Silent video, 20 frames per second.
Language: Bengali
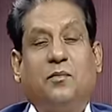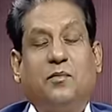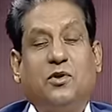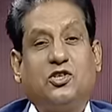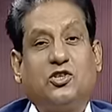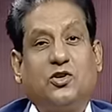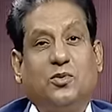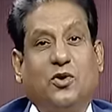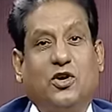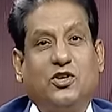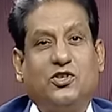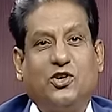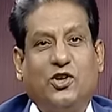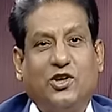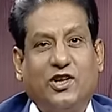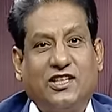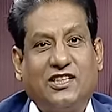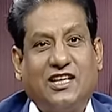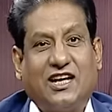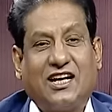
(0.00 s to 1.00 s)
বিশ্বময়
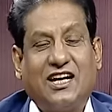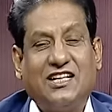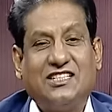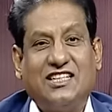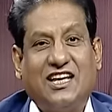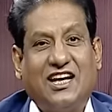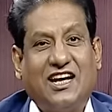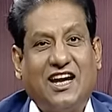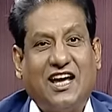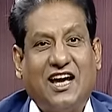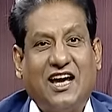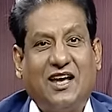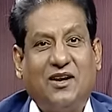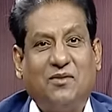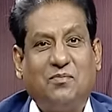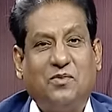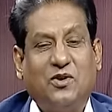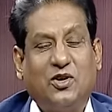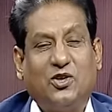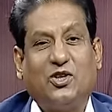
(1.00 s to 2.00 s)
ছড়িয়ে থাকা চ্যানেল আয়ের
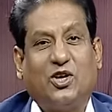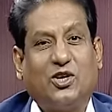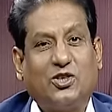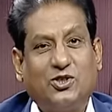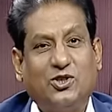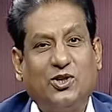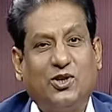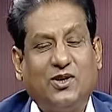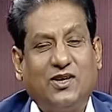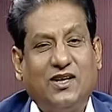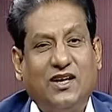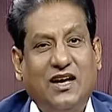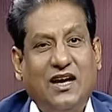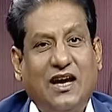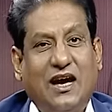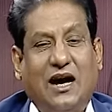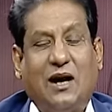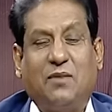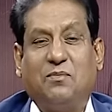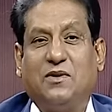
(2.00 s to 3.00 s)
প্রিয় দর্শক
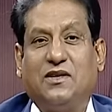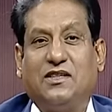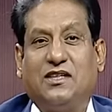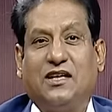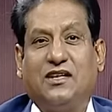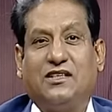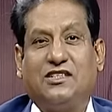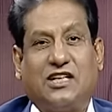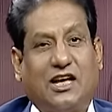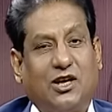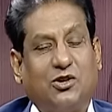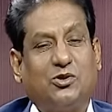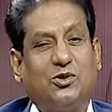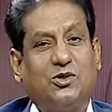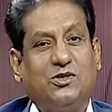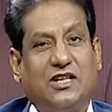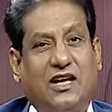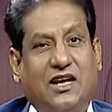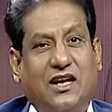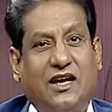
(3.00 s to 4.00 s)
আপনাদের স্বাগত
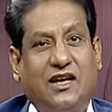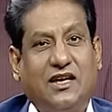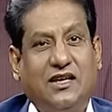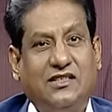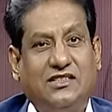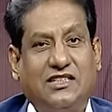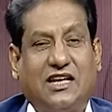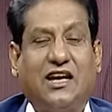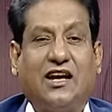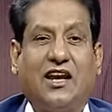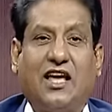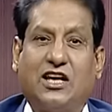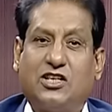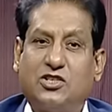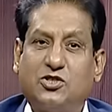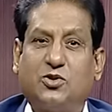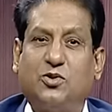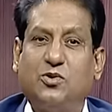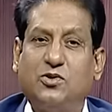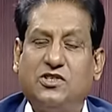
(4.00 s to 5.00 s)
জানাই চ্যানেল আয়
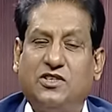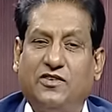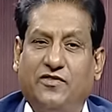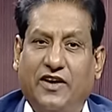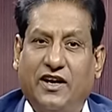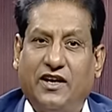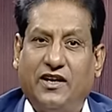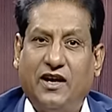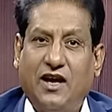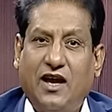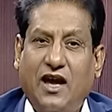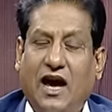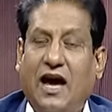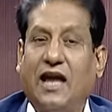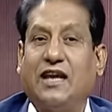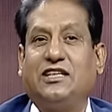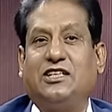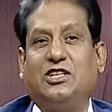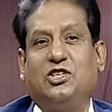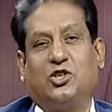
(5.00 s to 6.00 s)
এক্সক্লুসিভের
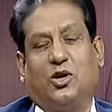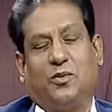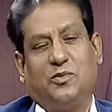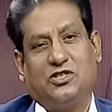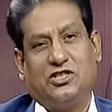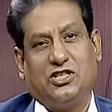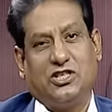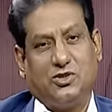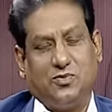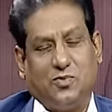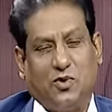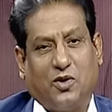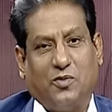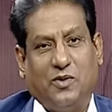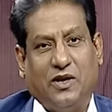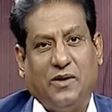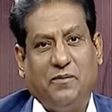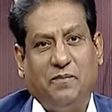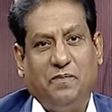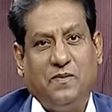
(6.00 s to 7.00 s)
আরেকটি সবিশেষ
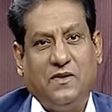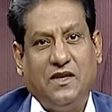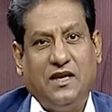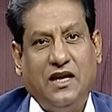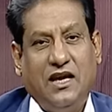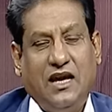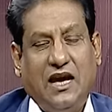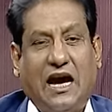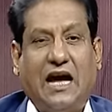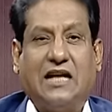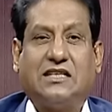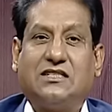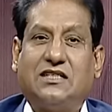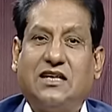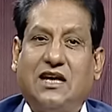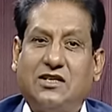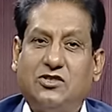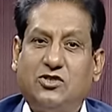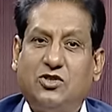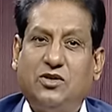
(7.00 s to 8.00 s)
পর্বে আজকে
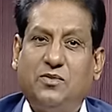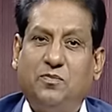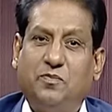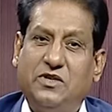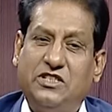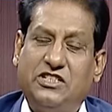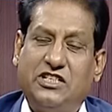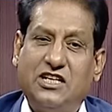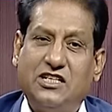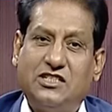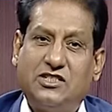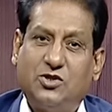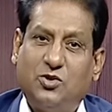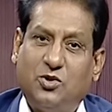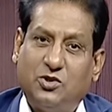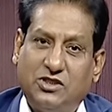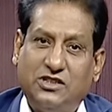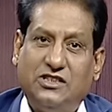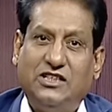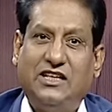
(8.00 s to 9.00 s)
একজন বিশেষ
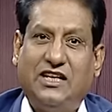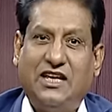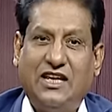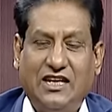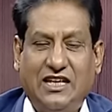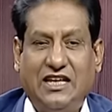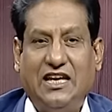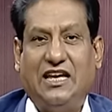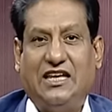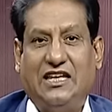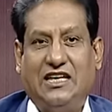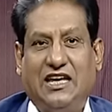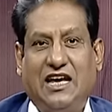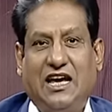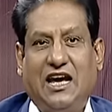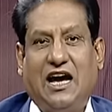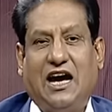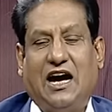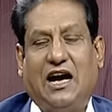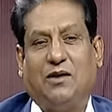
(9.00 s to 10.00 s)
অতিথিকে নিয়েই
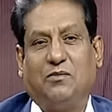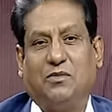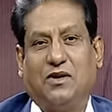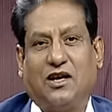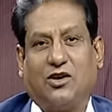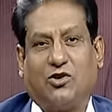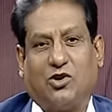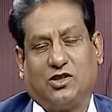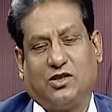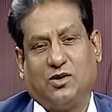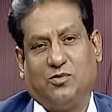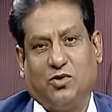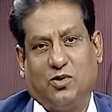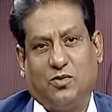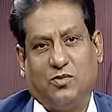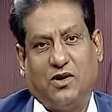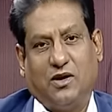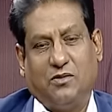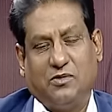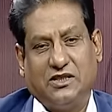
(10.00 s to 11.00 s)
আমরা কথা
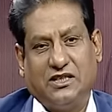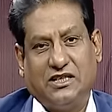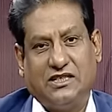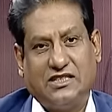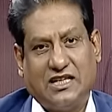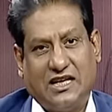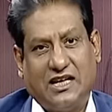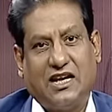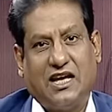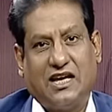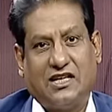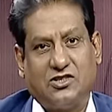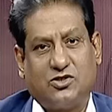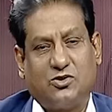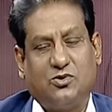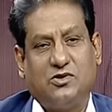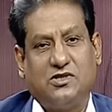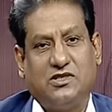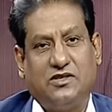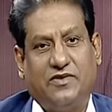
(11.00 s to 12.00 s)
বলবো আমাদের চ্যানেল আয়
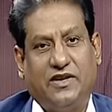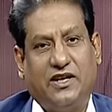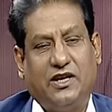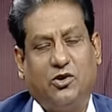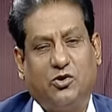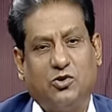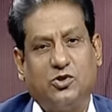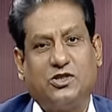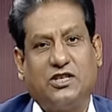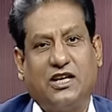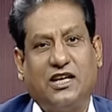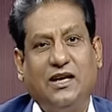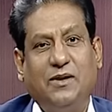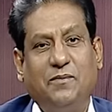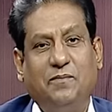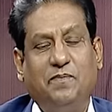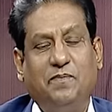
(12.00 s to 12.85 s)
এক্সক্লুসিভের এই অনুষ্ঠানে